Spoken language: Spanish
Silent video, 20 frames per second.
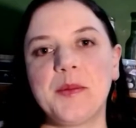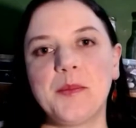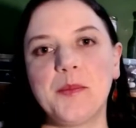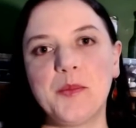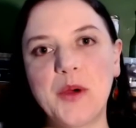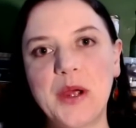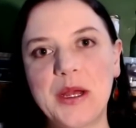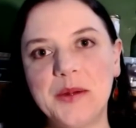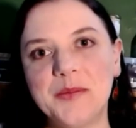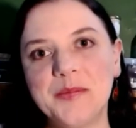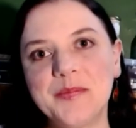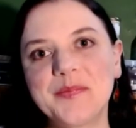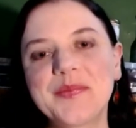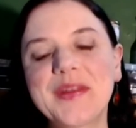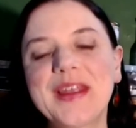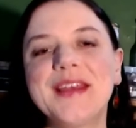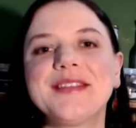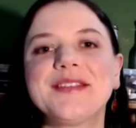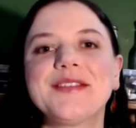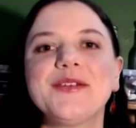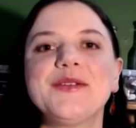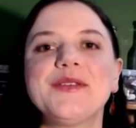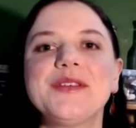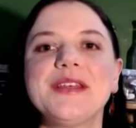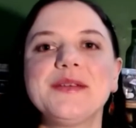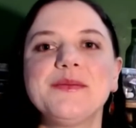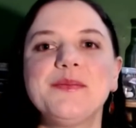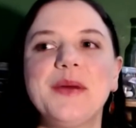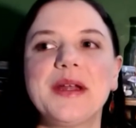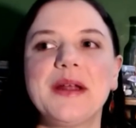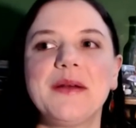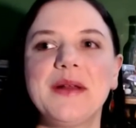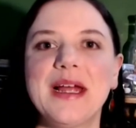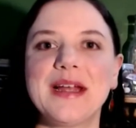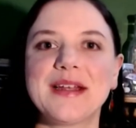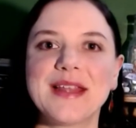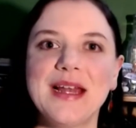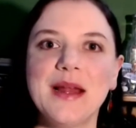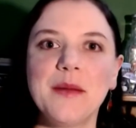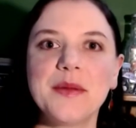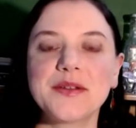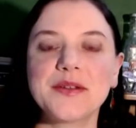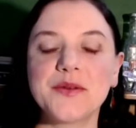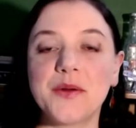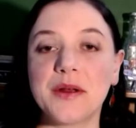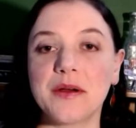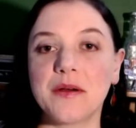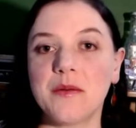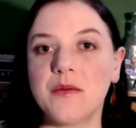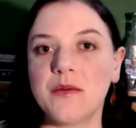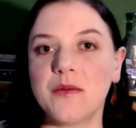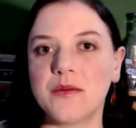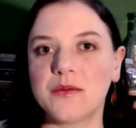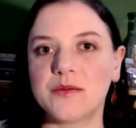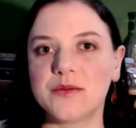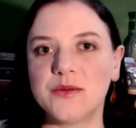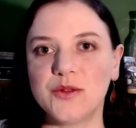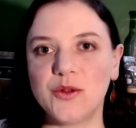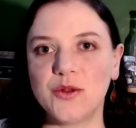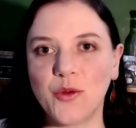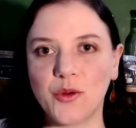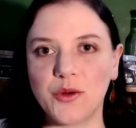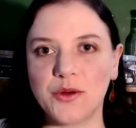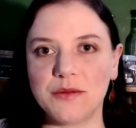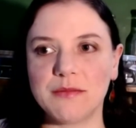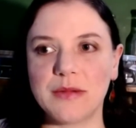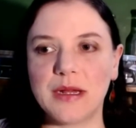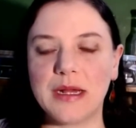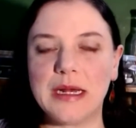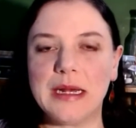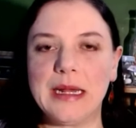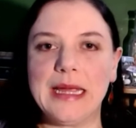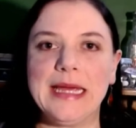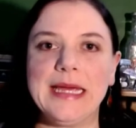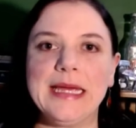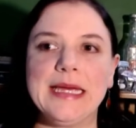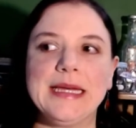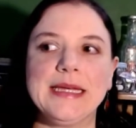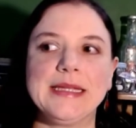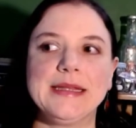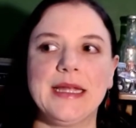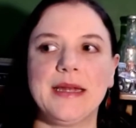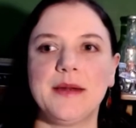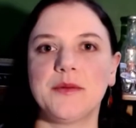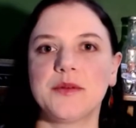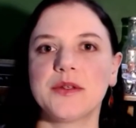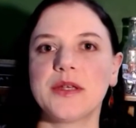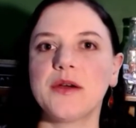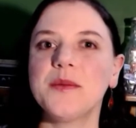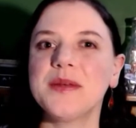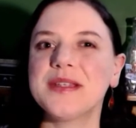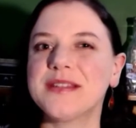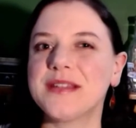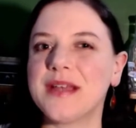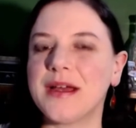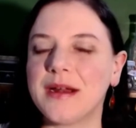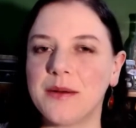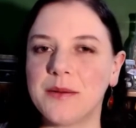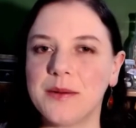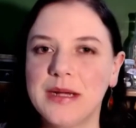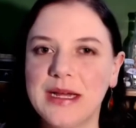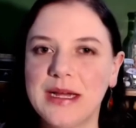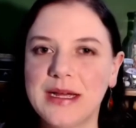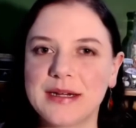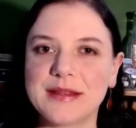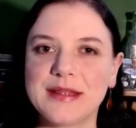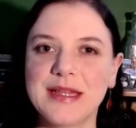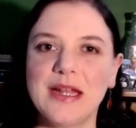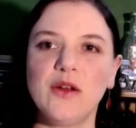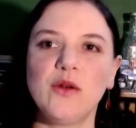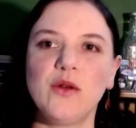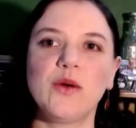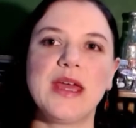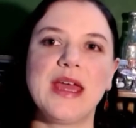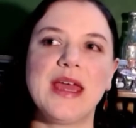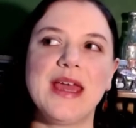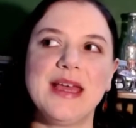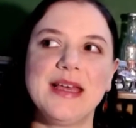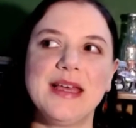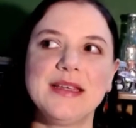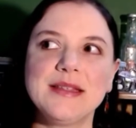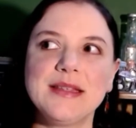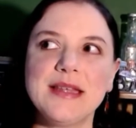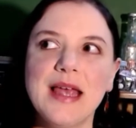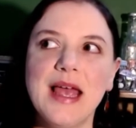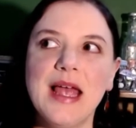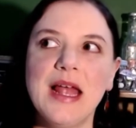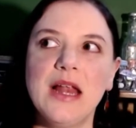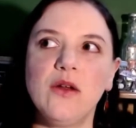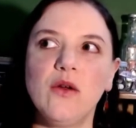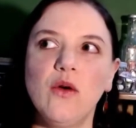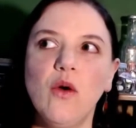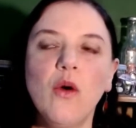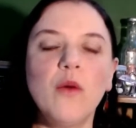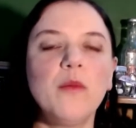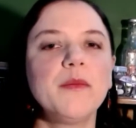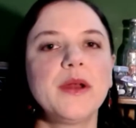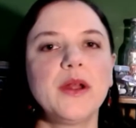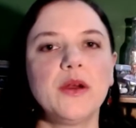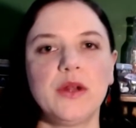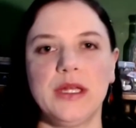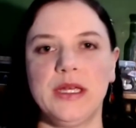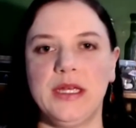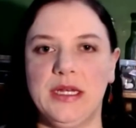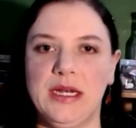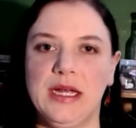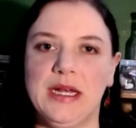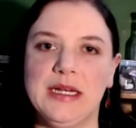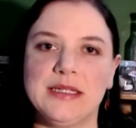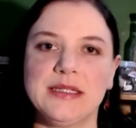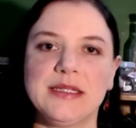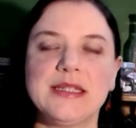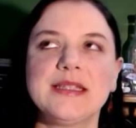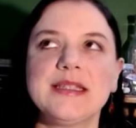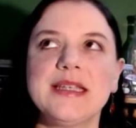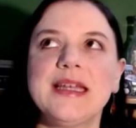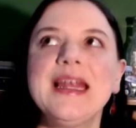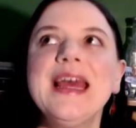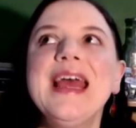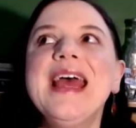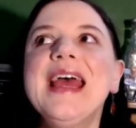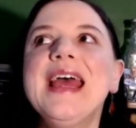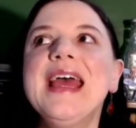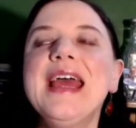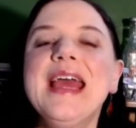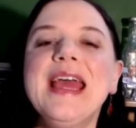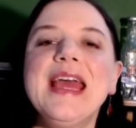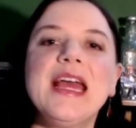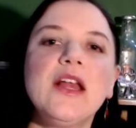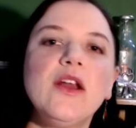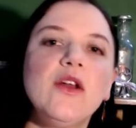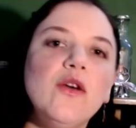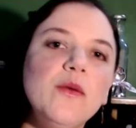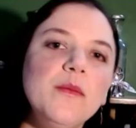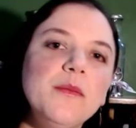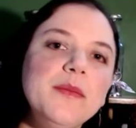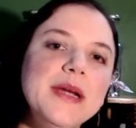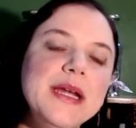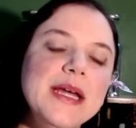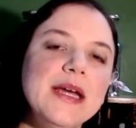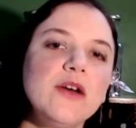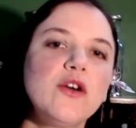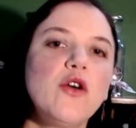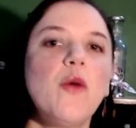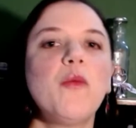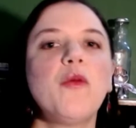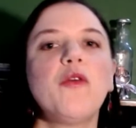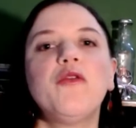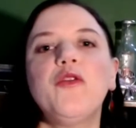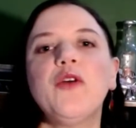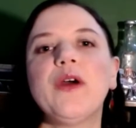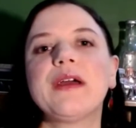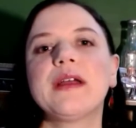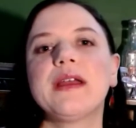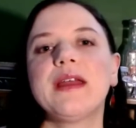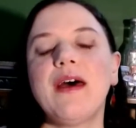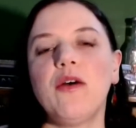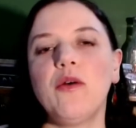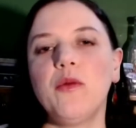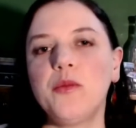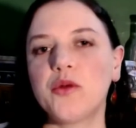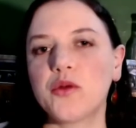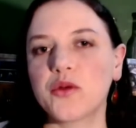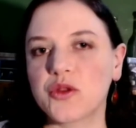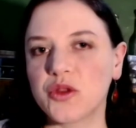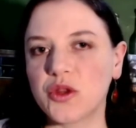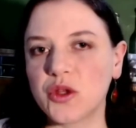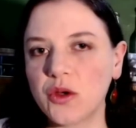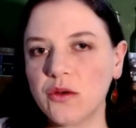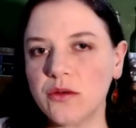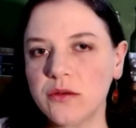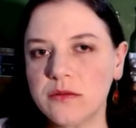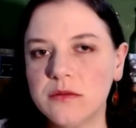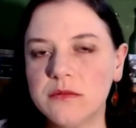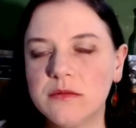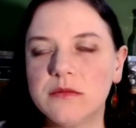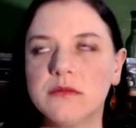Bueno, entonces para hablar de la persona como un don, eh, tenemos que comenzar a hablar de lo que es el hombre original, es decir, el hombre como fue creado por Dios